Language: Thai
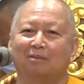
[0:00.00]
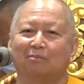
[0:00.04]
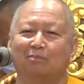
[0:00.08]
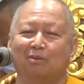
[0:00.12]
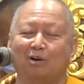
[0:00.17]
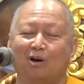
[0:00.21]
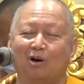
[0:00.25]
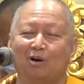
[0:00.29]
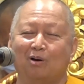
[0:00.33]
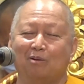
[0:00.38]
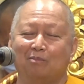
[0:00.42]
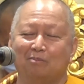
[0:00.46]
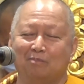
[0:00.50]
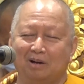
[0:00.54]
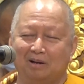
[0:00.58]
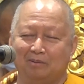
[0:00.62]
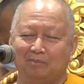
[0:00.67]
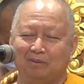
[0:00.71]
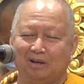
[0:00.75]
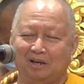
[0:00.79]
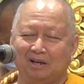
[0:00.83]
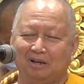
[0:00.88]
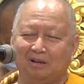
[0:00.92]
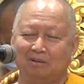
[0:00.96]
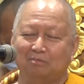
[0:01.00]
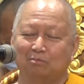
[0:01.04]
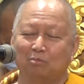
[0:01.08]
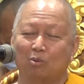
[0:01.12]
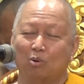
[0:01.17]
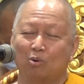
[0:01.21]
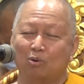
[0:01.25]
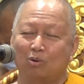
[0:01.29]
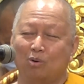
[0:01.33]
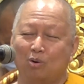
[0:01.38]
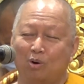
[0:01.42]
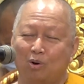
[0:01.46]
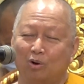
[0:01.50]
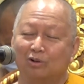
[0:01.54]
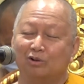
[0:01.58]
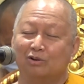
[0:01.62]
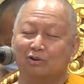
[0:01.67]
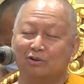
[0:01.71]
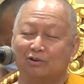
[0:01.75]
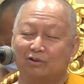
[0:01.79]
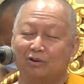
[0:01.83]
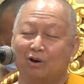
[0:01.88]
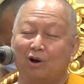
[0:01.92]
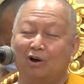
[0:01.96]
เพราะมันมีบุคคล
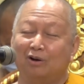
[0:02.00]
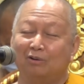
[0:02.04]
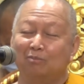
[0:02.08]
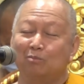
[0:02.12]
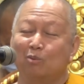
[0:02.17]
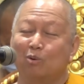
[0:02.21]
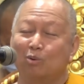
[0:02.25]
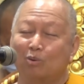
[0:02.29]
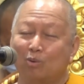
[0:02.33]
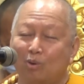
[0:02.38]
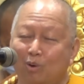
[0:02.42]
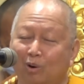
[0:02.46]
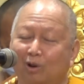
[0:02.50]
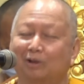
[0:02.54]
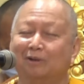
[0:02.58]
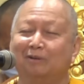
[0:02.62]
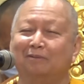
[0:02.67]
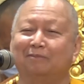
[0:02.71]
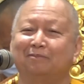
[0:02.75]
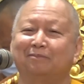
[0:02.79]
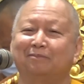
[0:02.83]
ซ้อนบุคคล